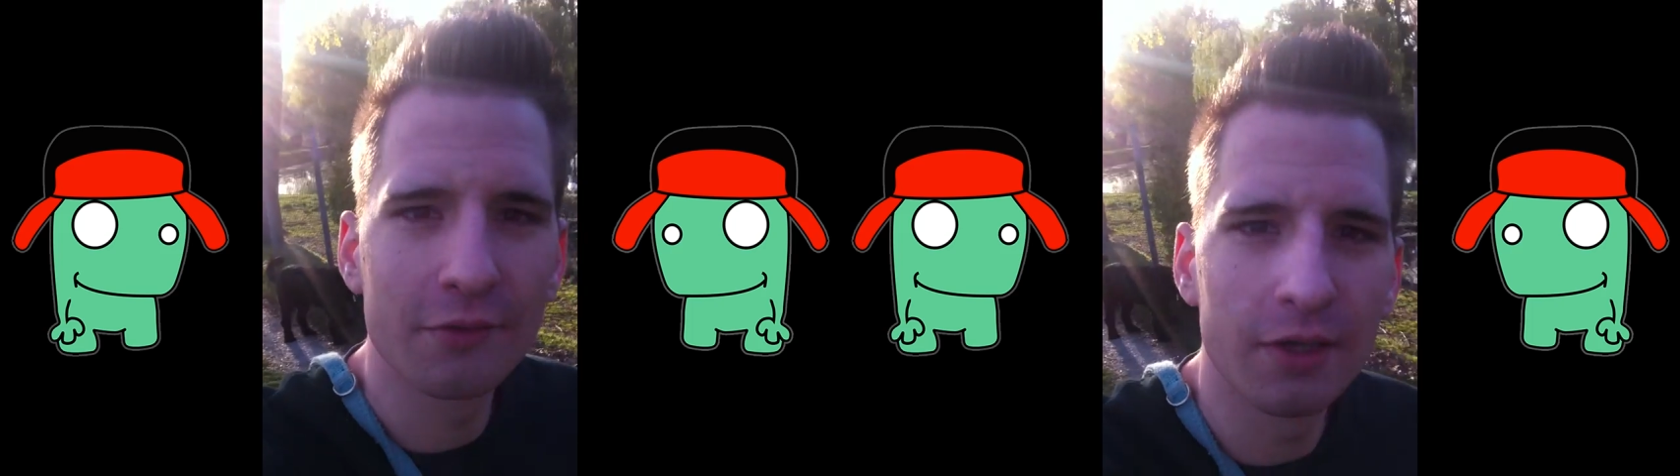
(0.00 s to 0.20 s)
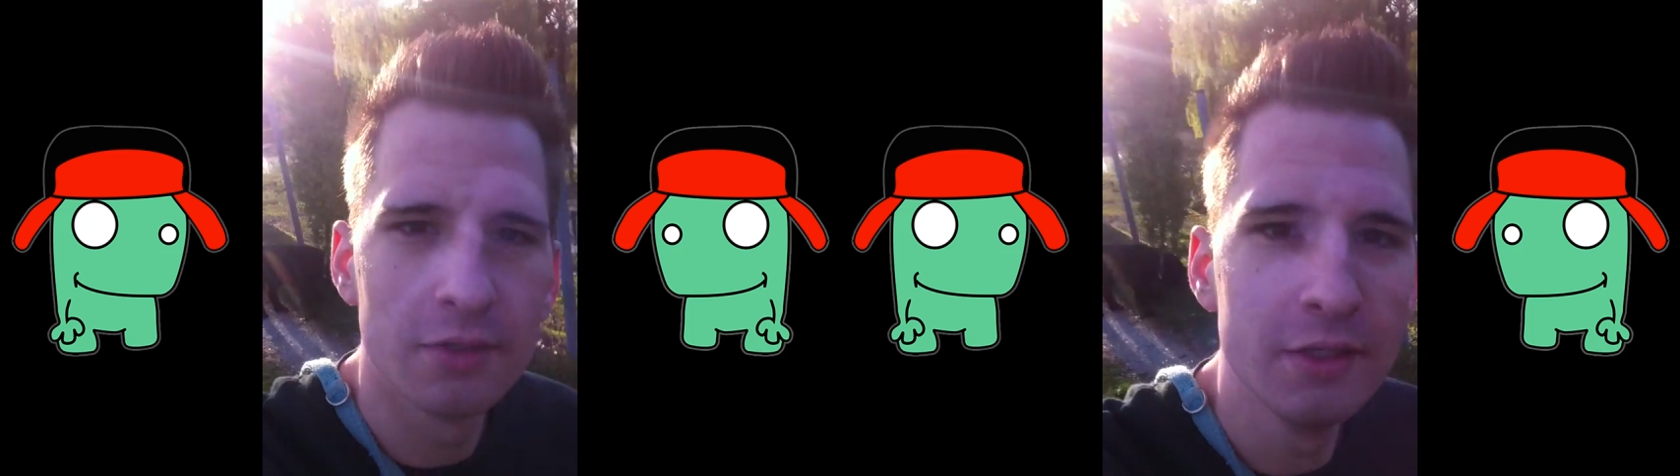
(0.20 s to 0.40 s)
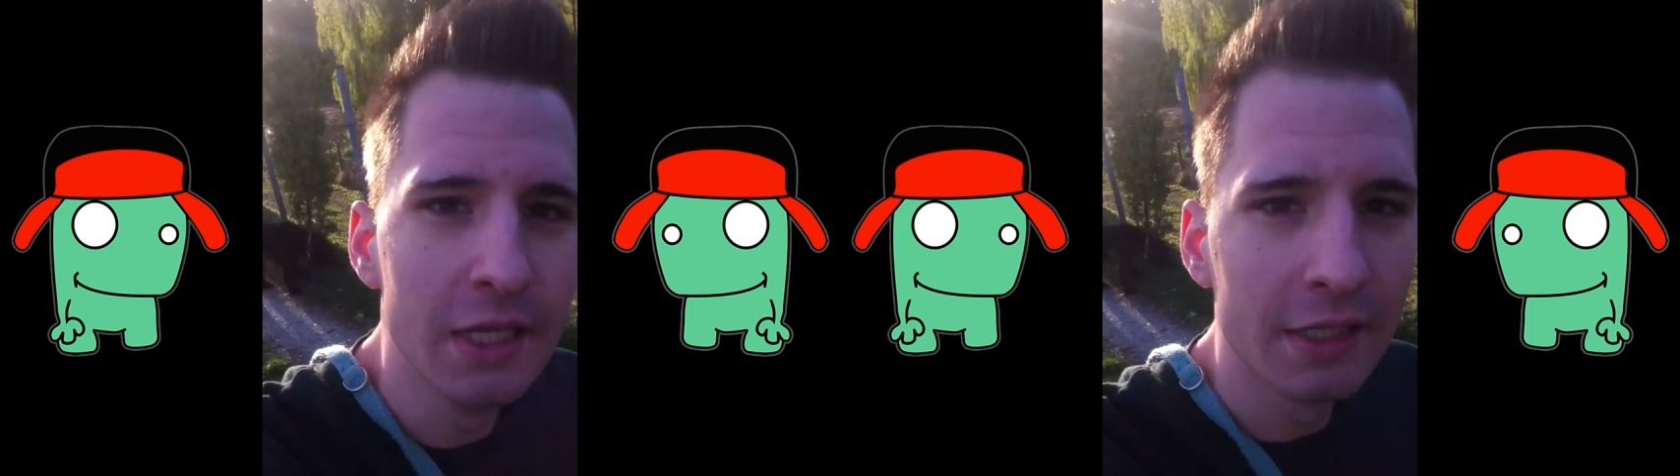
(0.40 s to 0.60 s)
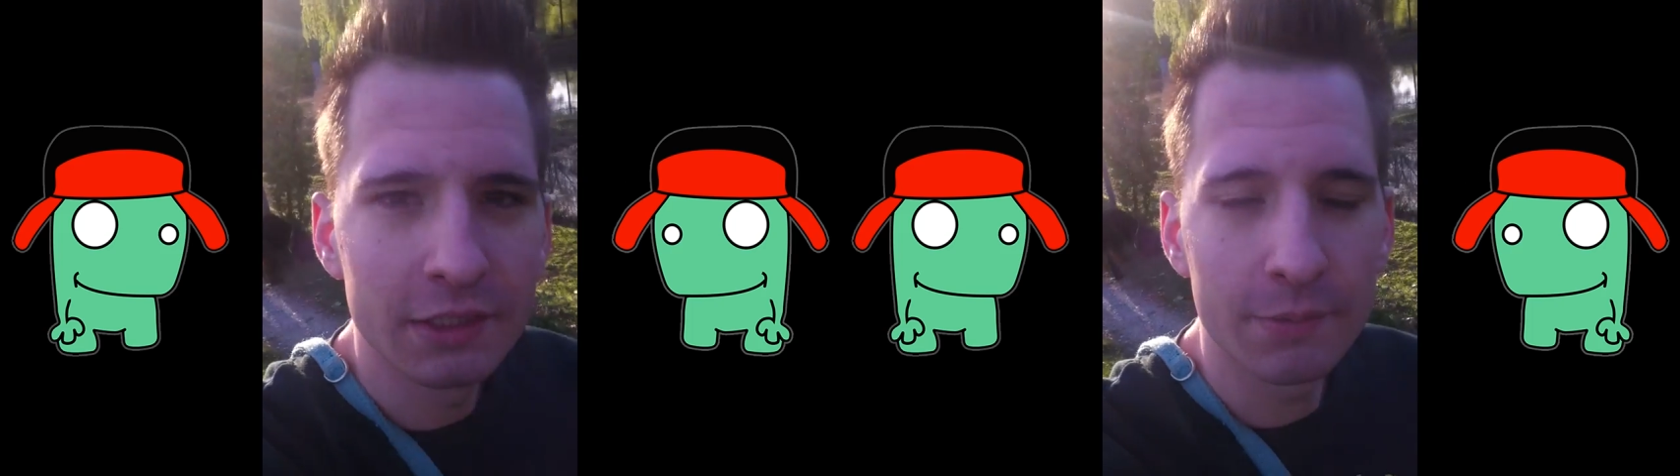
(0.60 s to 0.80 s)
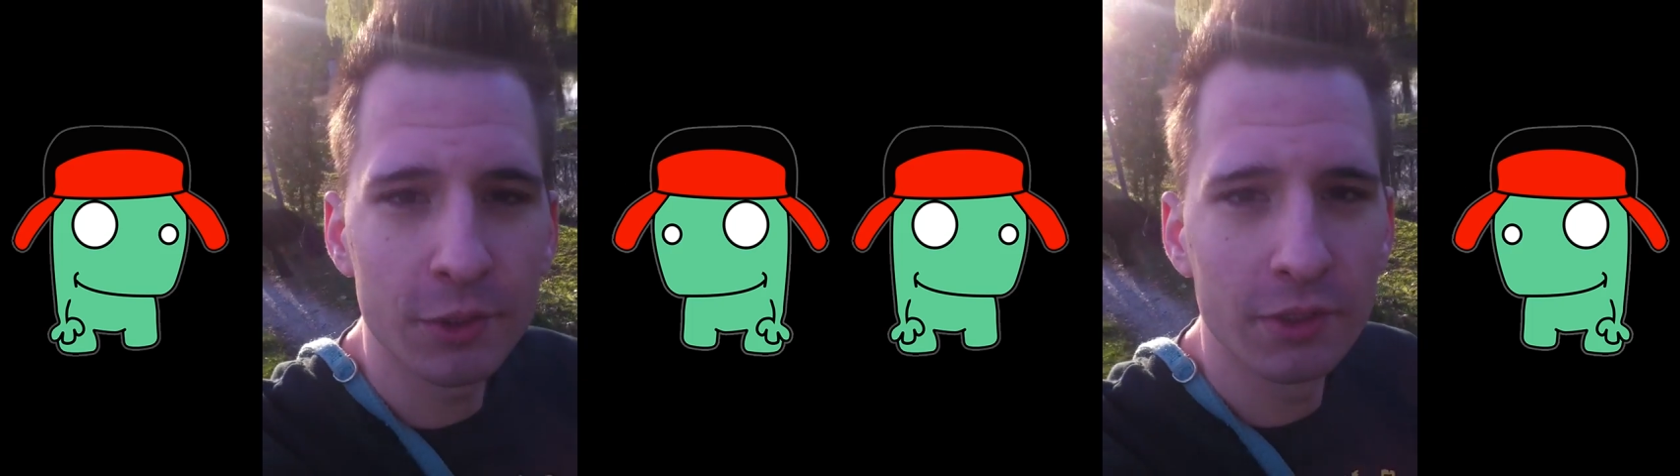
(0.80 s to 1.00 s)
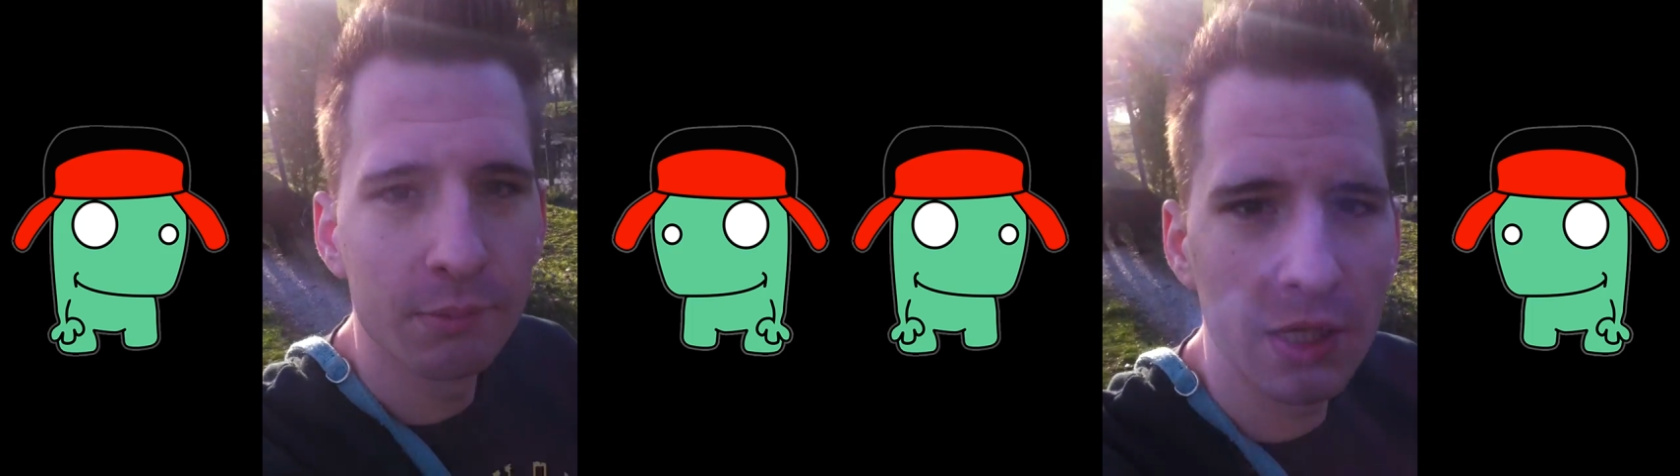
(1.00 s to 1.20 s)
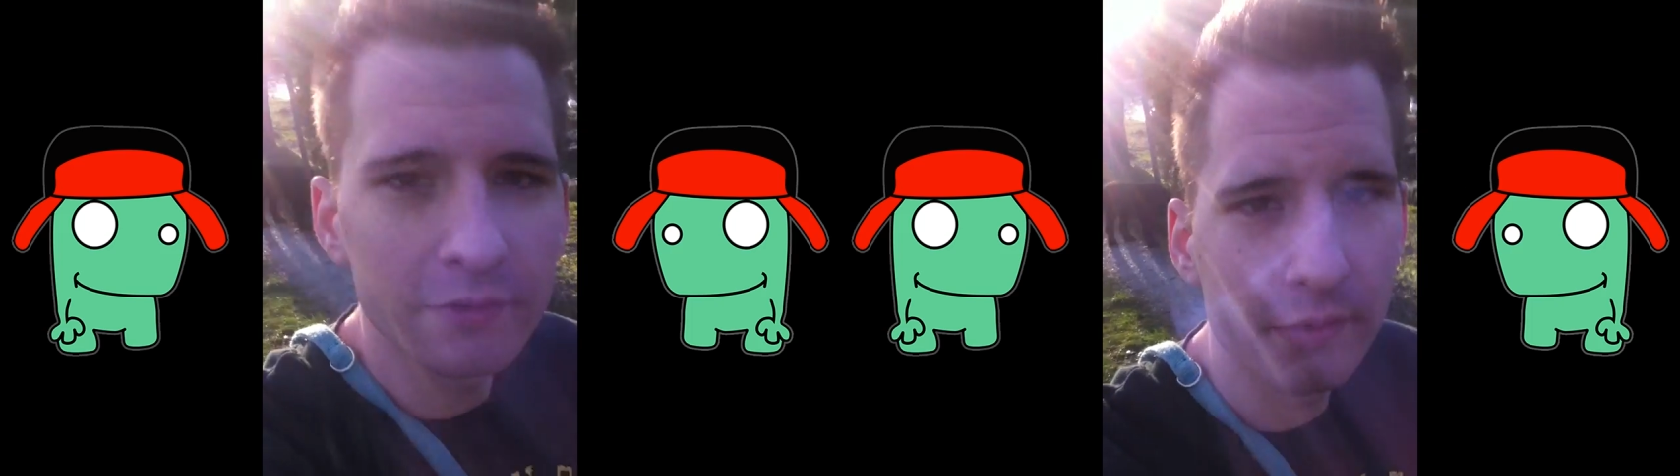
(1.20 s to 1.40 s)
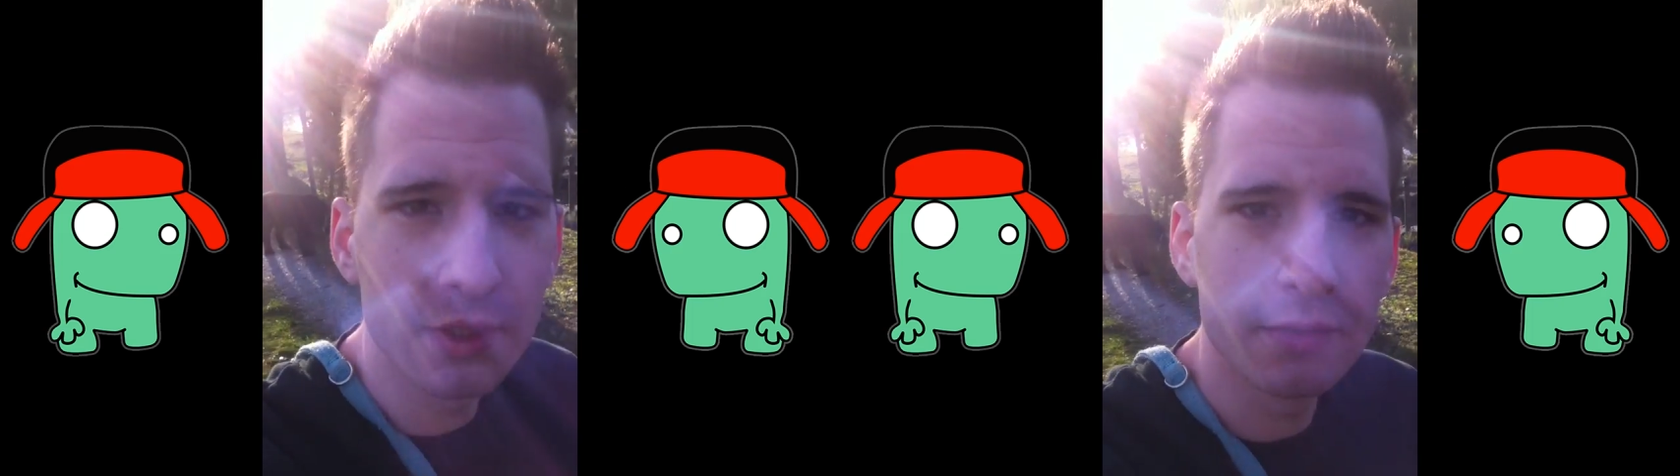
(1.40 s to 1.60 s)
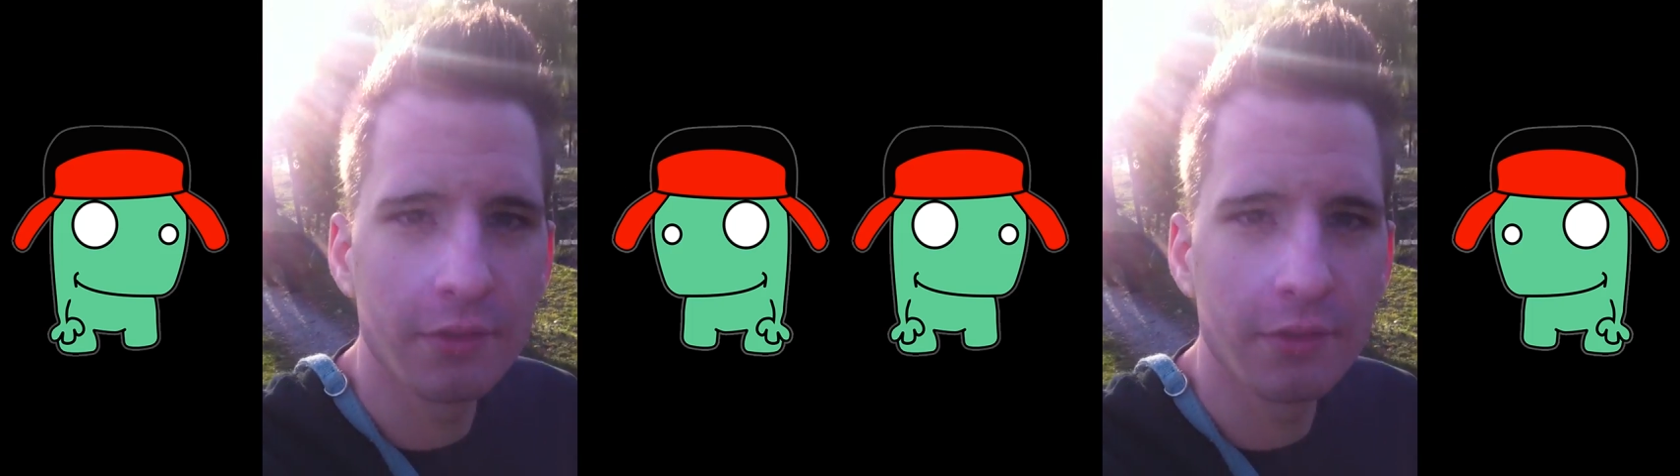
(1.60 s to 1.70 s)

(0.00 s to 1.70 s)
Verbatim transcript: Und zwar, ich habe schon im letzten